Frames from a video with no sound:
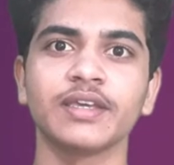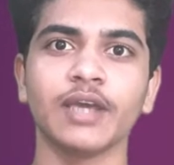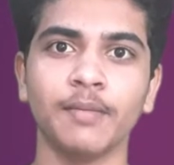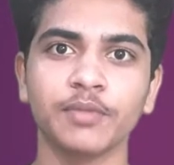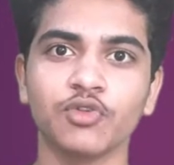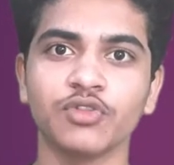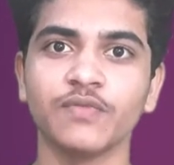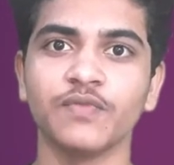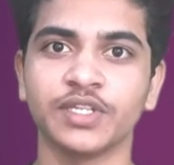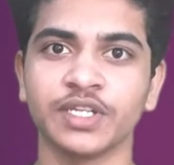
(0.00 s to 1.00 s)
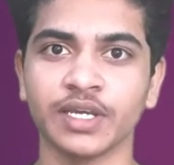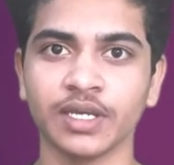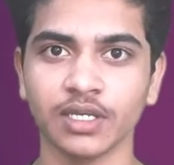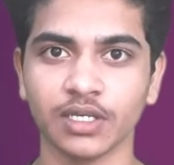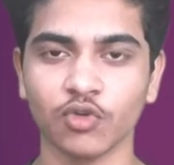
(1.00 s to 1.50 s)
हम क्यों इतने पीछे है
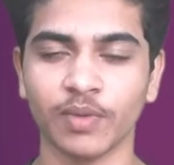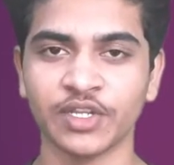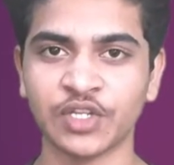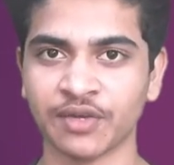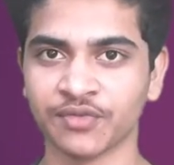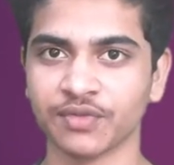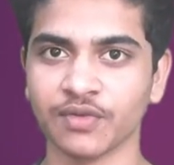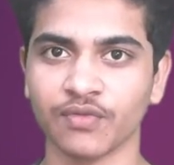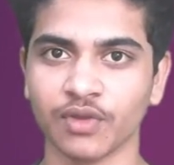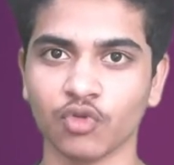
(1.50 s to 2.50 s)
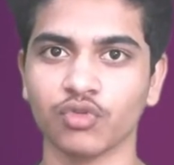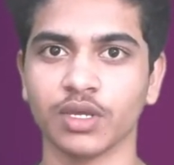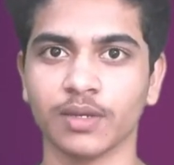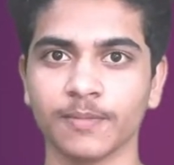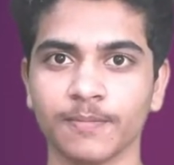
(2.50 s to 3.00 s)
की हमारे स्टार्टअप इतने फेल होते
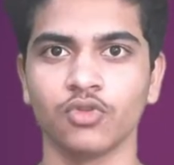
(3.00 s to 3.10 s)
हैं